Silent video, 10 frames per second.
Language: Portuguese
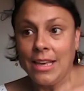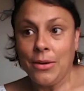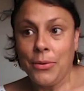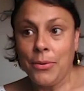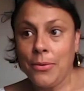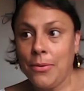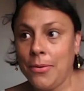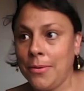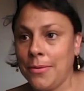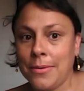E
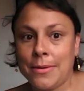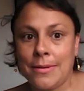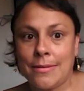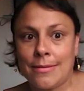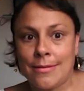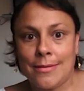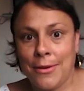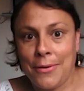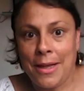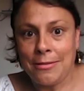o
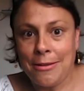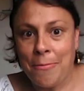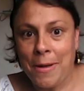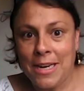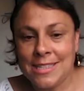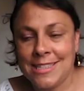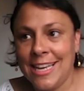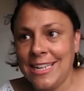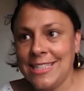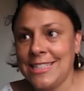que eu quero dar um
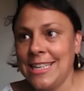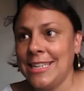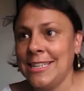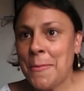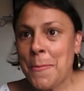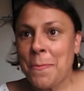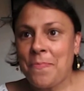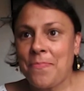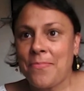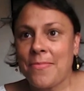parecer assim.
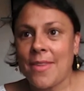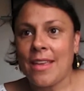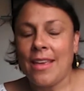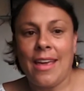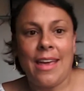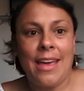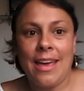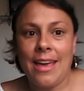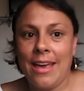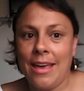
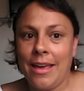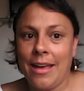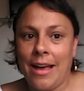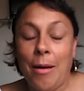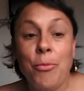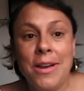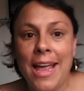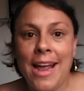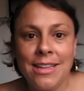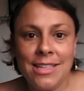É, a
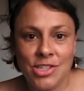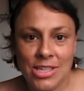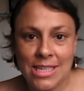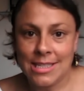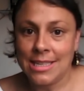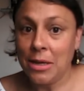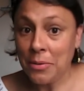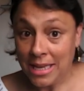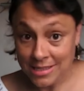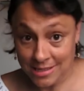mulher que diz que
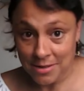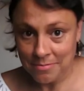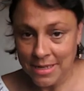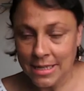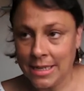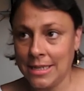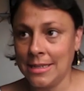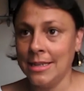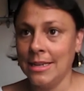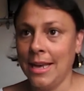não quer ser
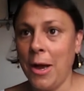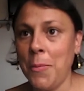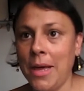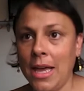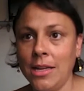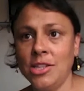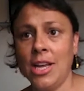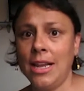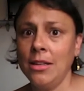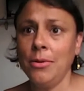mãe,
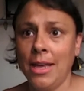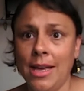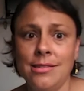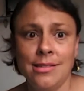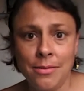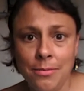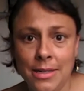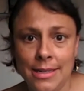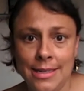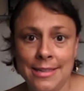realmente ela não quer ser
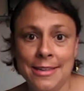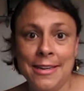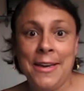mãe.